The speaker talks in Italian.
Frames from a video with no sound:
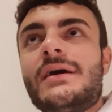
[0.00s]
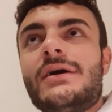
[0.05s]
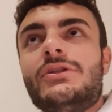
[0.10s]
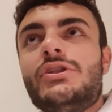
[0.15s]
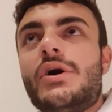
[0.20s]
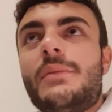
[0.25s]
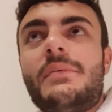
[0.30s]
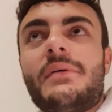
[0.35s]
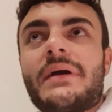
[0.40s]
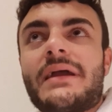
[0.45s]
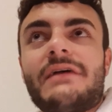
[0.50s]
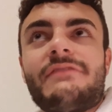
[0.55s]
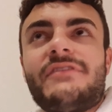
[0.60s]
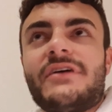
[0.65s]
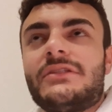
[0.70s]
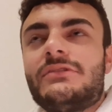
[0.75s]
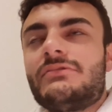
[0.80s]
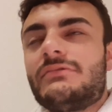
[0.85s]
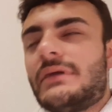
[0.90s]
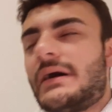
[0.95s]
dopo che
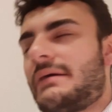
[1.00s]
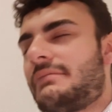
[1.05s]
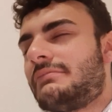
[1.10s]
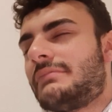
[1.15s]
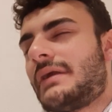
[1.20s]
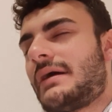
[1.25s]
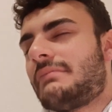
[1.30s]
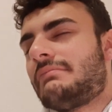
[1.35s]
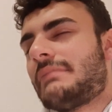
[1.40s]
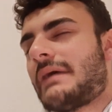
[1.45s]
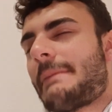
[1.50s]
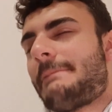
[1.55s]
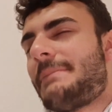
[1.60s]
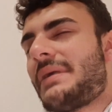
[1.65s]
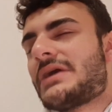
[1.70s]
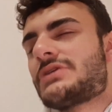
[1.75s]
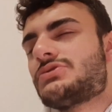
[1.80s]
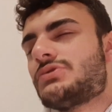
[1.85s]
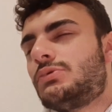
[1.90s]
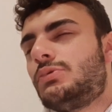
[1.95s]
ha, una, una, ha,
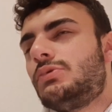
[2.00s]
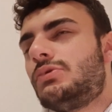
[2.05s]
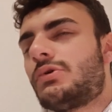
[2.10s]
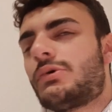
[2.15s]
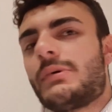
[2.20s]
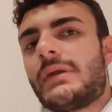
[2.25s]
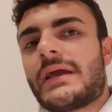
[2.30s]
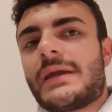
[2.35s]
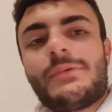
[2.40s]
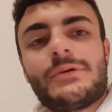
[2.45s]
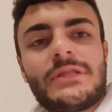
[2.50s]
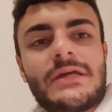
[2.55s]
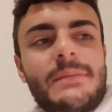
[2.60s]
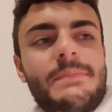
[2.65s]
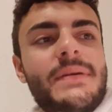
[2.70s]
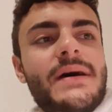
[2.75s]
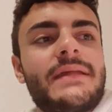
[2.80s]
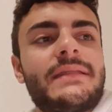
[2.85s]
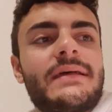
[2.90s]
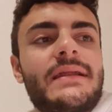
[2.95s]
perso tutto quello che poteva
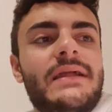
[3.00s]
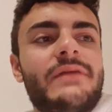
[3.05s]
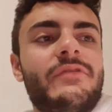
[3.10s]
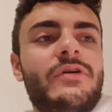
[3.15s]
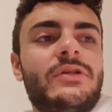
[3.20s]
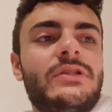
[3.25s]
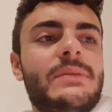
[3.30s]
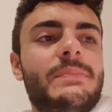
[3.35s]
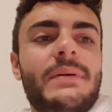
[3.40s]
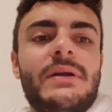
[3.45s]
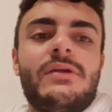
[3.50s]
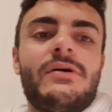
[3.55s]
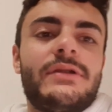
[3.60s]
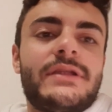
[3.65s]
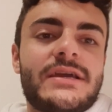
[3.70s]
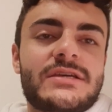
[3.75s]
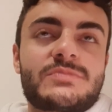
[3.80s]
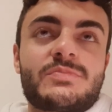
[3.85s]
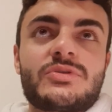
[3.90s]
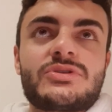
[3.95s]
perdere a livello di
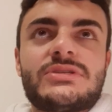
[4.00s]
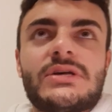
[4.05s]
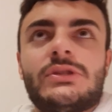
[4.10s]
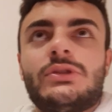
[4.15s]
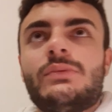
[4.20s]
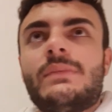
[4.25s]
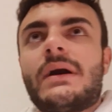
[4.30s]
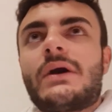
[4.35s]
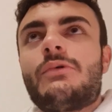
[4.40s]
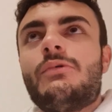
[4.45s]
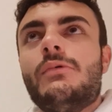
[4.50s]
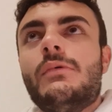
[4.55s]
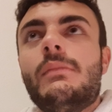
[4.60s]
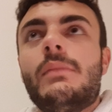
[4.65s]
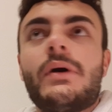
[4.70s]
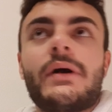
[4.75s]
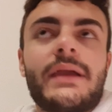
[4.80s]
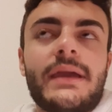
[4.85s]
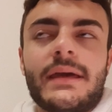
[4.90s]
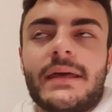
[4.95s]
palloni, ha spostato
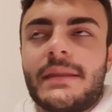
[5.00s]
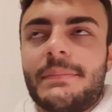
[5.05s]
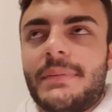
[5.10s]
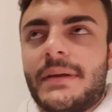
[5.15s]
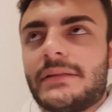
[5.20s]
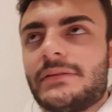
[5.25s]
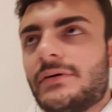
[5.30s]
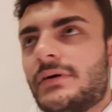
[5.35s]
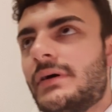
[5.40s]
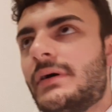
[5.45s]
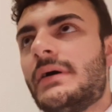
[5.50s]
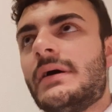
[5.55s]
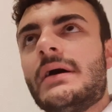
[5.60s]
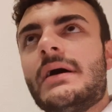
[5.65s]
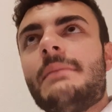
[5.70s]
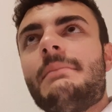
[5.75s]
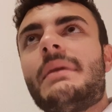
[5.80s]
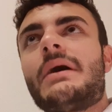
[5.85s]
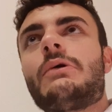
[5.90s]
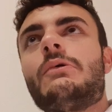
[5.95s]
Macumbo, che ripeto,
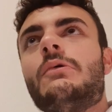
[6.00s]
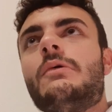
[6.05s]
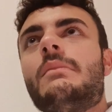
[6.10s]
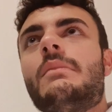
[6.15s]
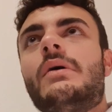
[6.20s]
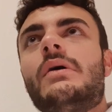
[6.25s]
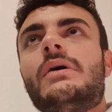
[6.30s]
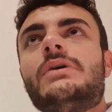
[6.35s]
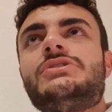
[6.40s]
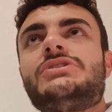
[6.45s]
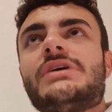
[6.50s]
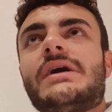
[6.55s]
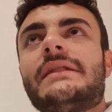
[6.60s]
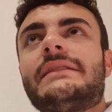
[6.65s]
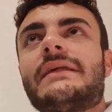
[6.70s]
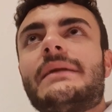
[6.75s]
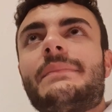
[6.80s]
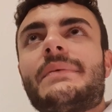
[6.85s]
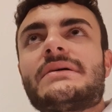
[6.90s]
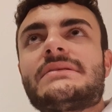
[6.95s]
Macumbo oggi
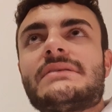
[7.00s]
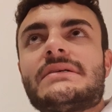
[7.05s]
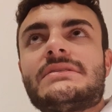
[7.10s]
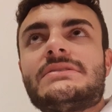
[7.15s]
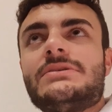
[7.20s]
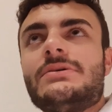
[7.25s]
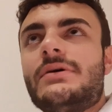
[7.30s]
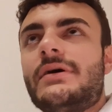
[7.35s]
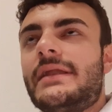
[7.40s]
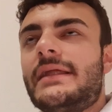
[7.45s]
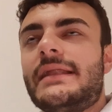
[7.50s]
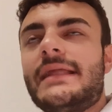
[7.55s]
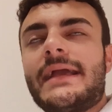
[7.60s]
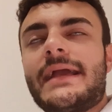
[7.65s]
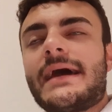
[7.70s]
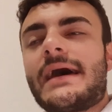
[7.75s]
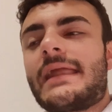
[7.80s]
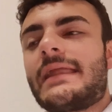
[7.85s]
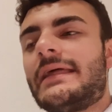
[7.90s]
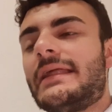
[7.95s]
altra prestazione, né
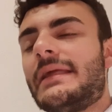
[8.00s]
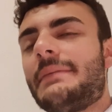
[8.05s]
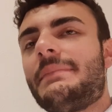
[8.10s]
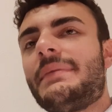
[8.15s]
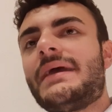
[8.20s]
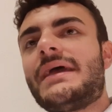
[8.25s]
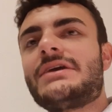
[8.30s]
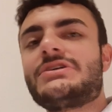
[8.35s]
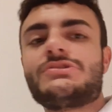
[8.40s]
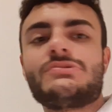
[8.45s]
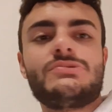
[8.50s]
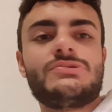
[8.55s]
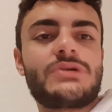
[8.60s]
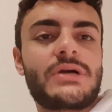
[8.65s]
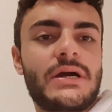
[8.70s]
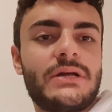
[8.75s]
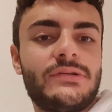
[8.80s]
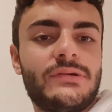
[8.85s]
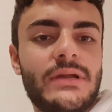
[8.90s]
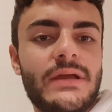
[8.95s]
carne né pesce, un
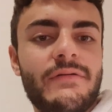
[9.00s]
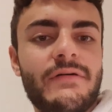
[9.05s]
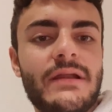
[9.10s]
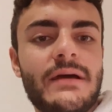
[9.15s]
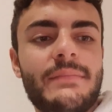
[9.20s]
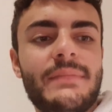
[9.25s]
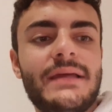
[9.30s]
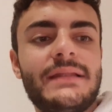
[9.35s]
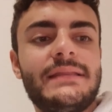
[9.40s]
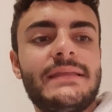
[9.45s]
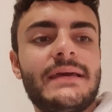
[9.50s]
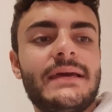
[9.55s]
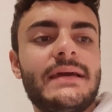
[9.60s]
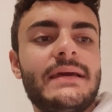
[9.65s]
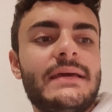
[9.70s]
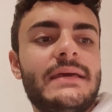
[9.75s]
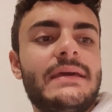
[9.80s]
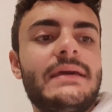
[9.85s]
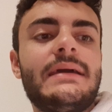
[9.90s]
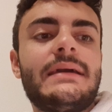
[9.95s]
giocatore veramente
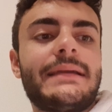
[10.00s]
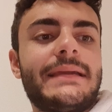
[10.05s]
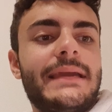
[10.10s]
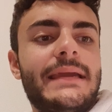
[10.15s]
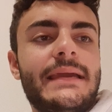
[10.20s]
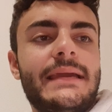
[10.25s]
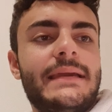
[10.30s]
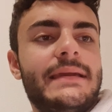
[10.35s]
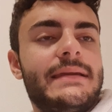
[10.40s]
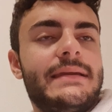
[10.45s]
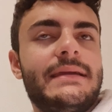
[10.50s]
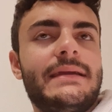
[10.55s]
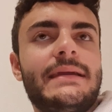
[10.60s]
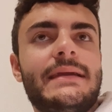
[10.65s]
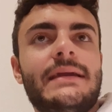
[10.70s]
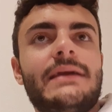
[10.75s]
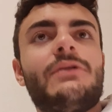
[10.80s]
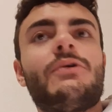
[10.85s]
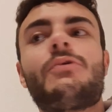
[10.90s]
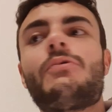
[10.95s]

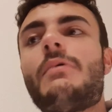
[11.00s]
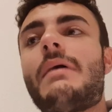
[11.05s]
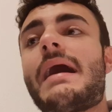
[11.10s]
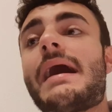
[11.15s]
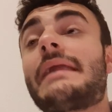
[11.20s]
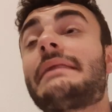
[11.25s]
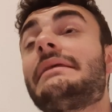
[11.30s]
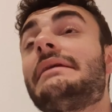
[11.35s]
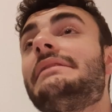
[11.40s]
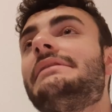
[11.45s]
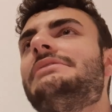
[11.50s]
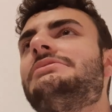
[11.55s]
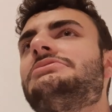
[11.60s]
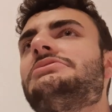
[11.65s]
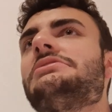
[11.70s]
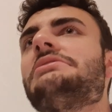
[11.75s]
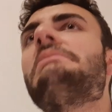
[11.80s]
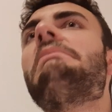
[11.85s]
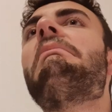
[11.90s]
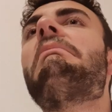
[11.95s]
che lo guardi e
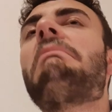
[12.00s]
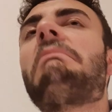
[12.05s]
dici,